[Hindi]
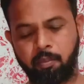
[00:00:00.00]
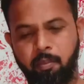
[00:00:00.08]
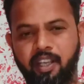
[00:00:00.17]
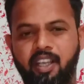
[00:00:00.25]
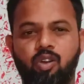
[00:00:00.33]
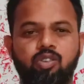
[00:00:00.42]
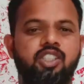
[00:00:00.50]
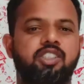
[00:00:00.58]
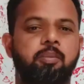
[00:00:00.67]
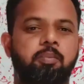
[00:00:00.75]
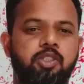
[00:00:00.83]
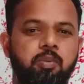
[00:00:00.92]
मैं कह रहा हूं
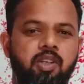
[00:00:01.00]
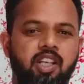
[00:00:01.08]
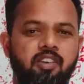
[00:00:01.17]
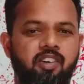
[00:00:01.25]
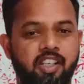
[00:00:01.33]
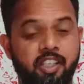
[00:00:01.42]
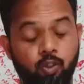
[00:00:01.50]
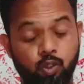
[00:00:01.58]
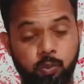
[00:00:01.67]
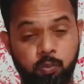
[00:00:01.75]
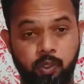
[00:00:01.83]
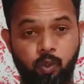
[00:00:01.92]
जैसे पिच मिलने वाली
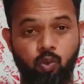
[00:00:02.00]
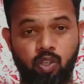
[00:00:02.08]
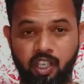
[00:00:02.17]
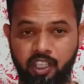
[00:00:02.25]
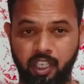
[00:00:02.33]
उस पर उनका